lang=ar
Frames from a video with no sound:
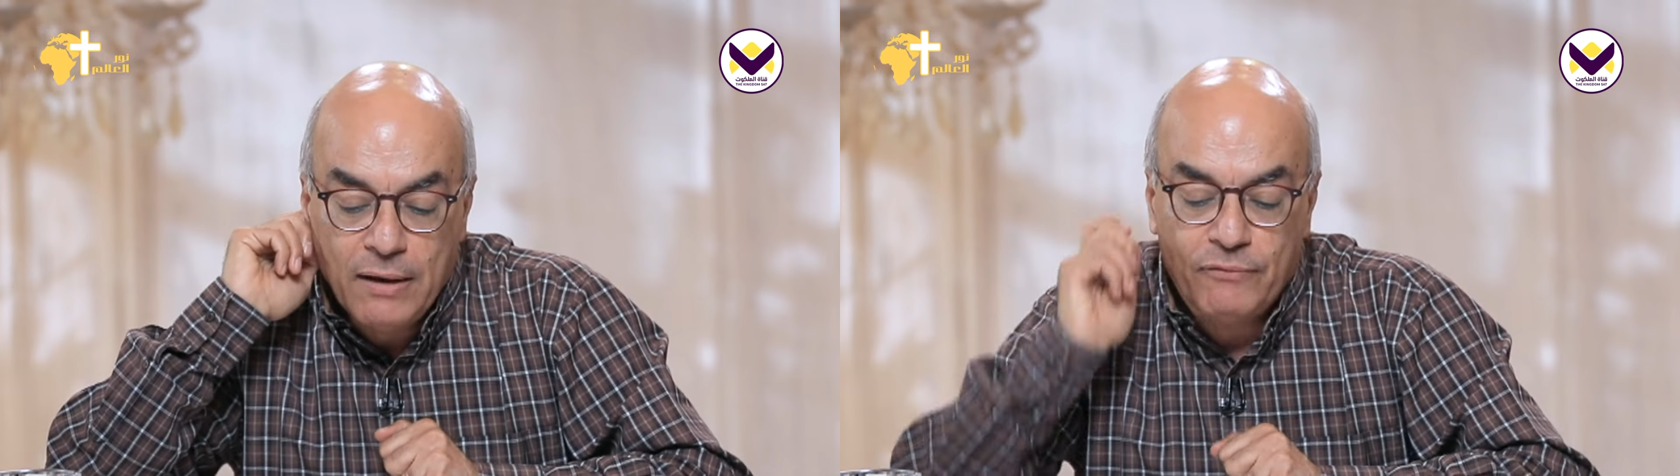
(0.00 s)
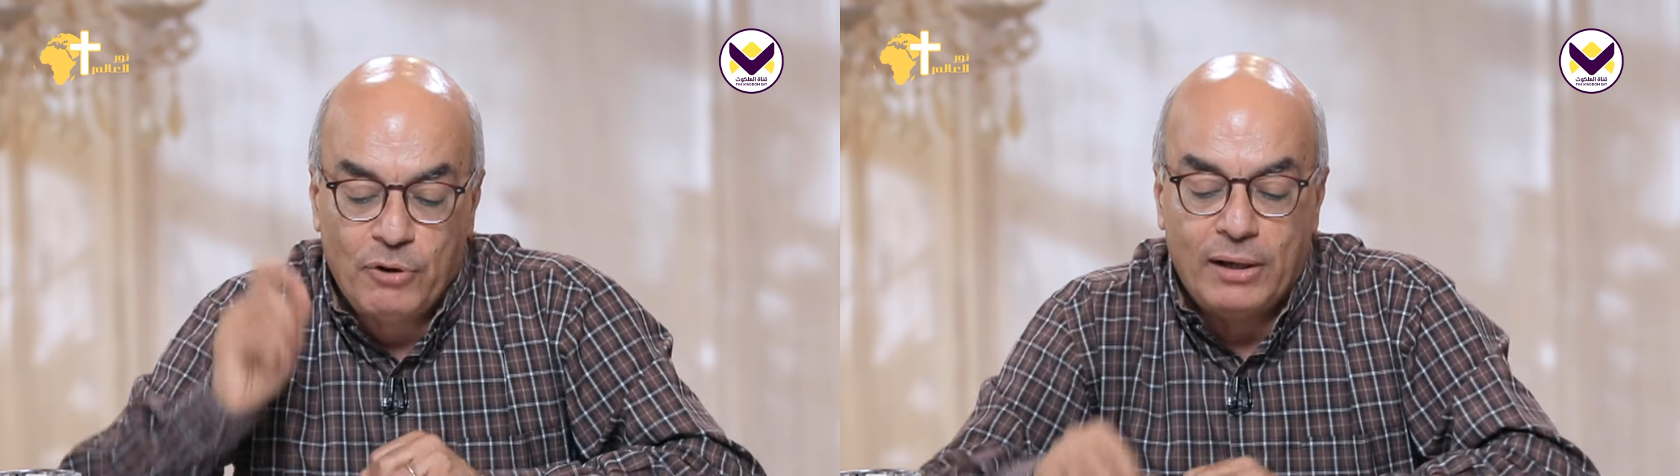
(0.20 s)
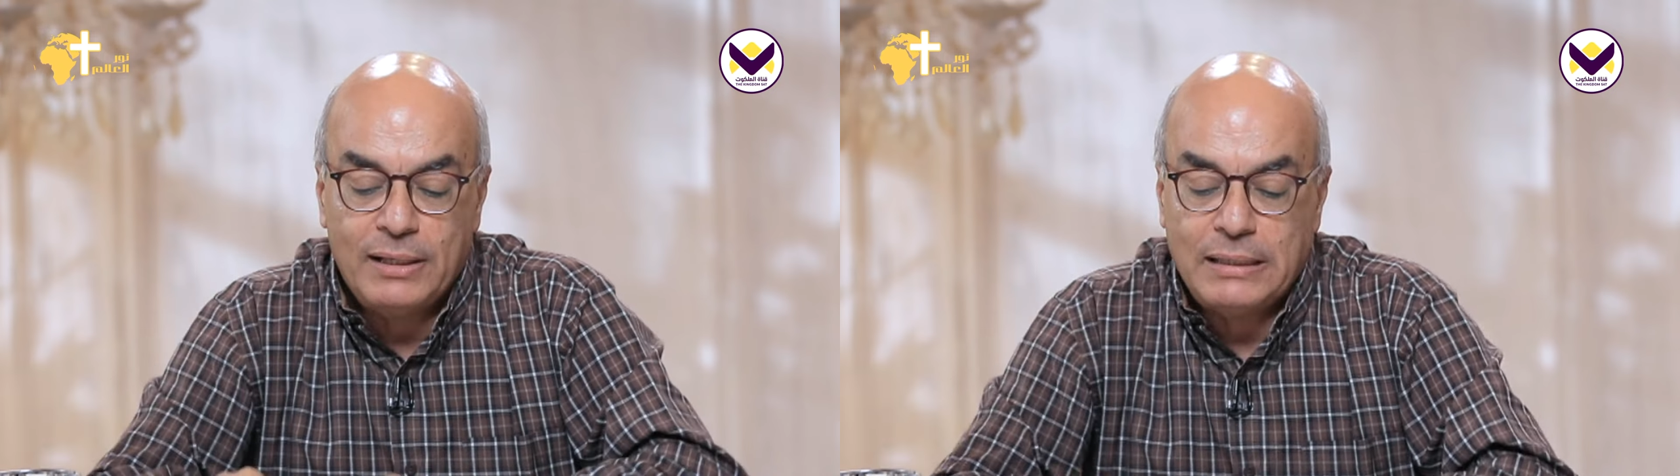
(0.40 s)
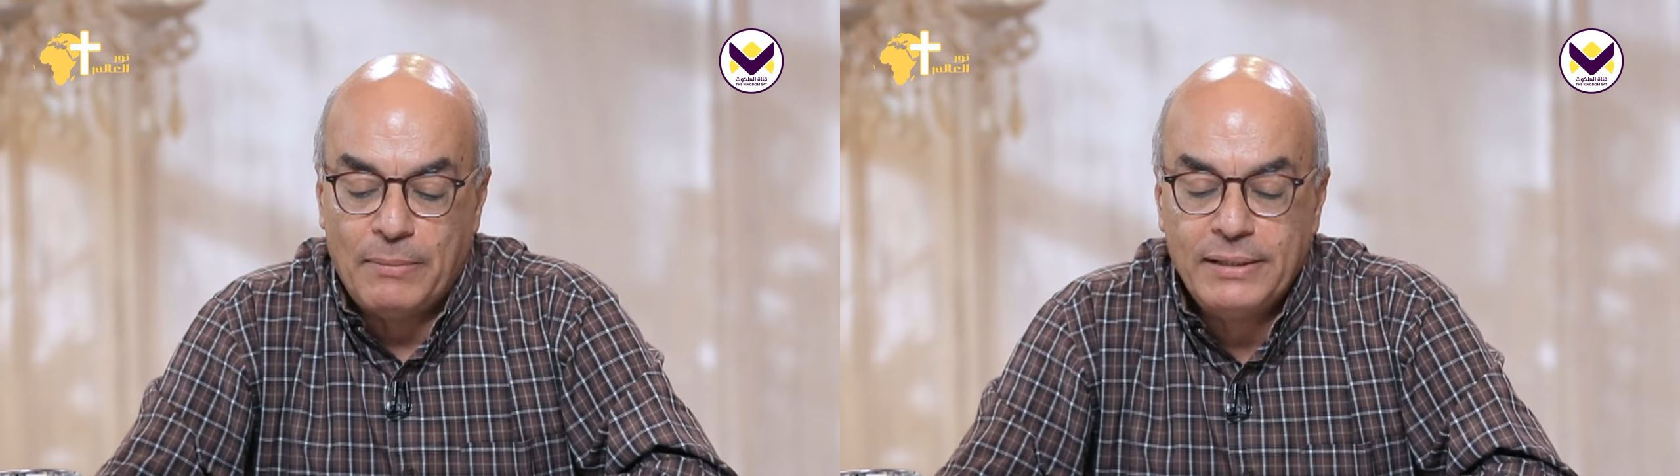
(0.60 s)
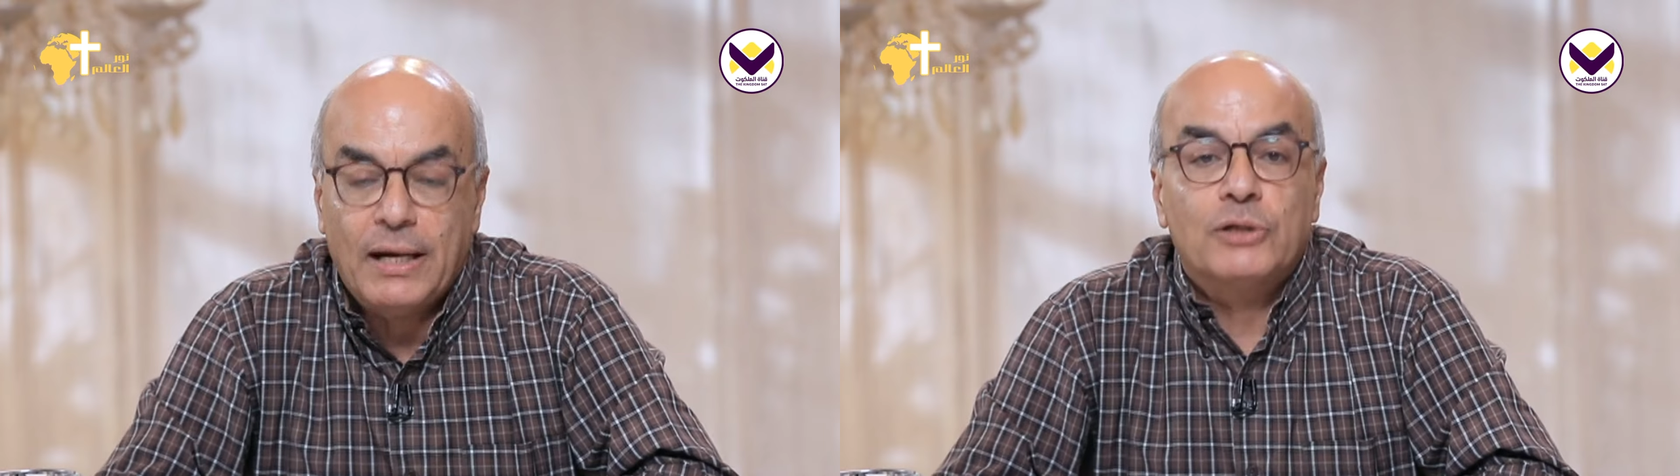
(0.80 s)
في يوحنا
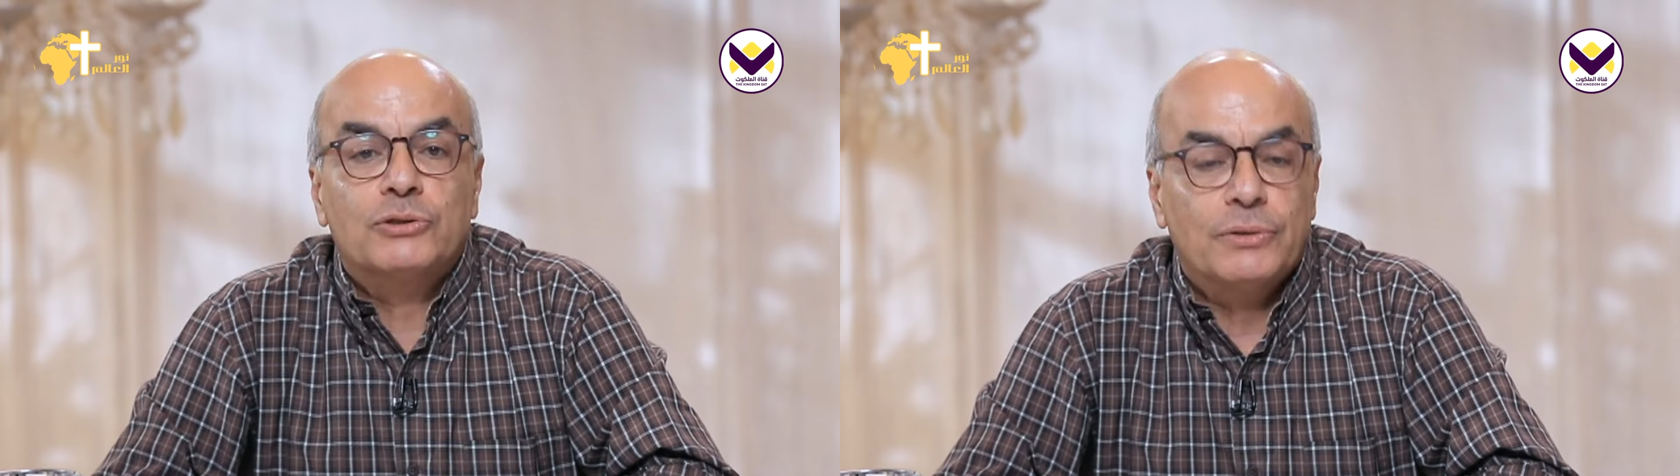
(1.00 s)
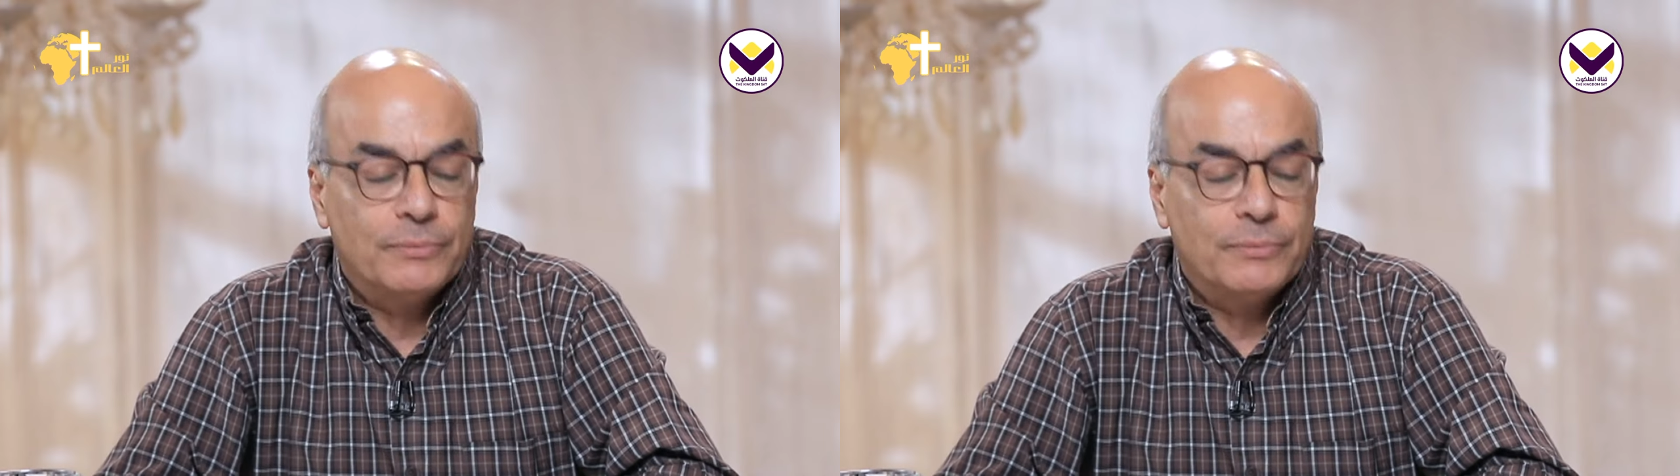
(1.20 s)
8 عشر